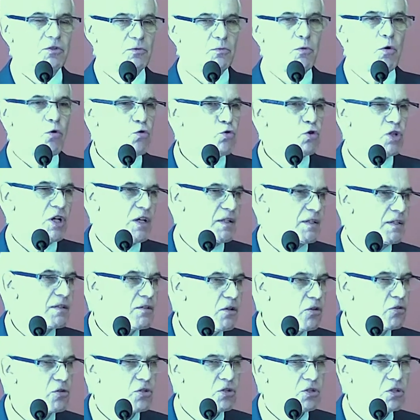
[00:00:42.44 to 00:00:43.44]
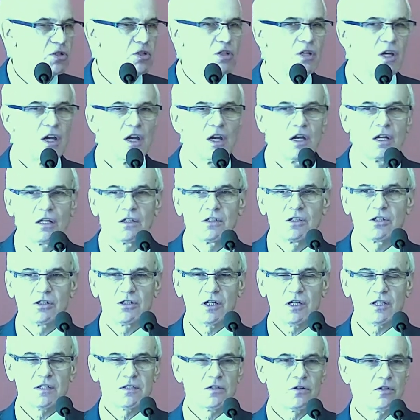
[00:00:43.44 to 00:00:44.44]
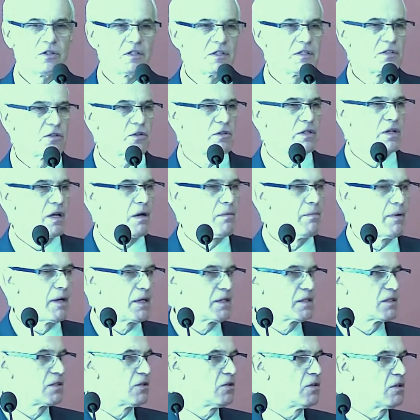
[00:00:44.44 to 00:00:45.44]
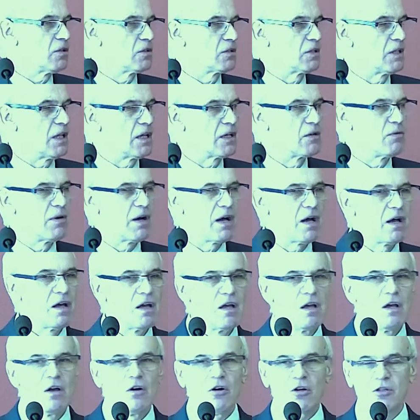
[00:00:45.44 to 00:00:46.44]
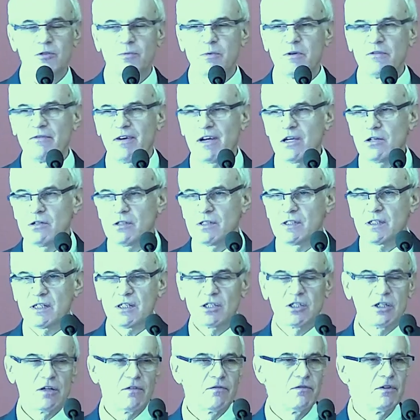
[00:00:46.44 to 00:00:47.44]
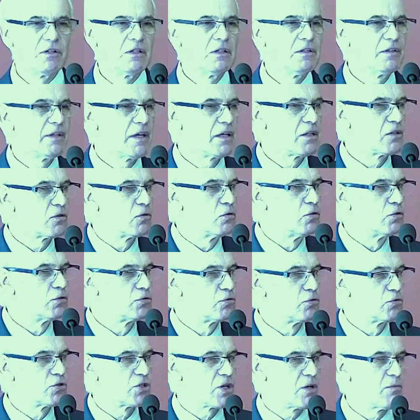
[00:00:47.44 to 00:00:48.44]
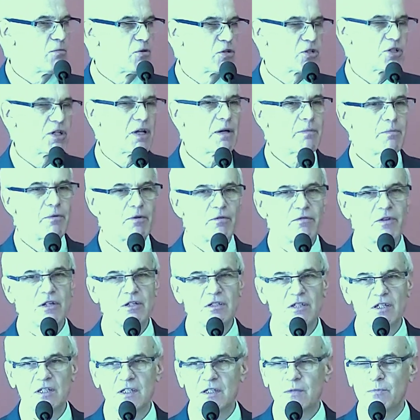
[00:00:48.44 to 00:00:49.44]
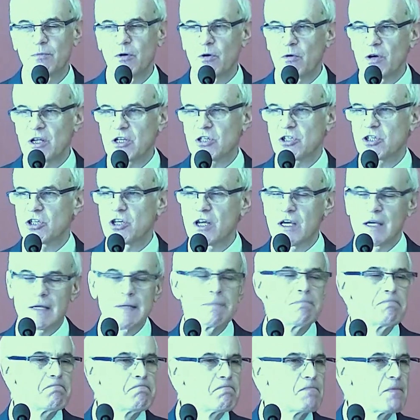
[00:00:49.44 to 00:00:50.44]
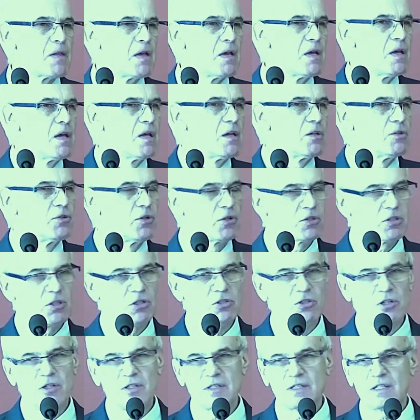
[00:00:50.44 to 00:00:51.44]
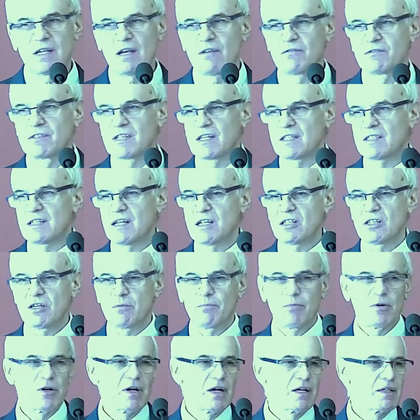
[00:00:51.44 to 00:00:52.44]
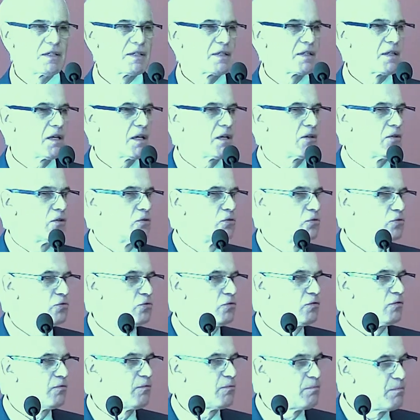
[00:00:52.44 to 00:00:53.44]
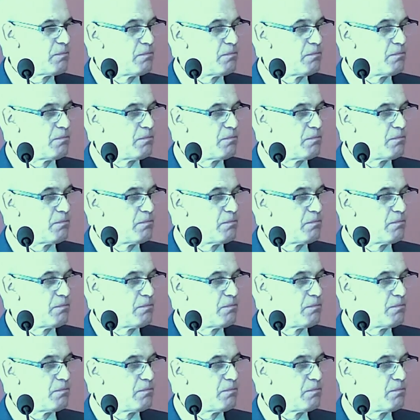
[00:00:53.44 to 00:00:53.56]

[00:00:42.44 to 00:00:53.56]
współczesności, gdyż jest to historia bardzo odległa, odbywająca się w innej kulturze, można powiedzieć, społecznej, dotycząca w zasadzie pogańskiego ludu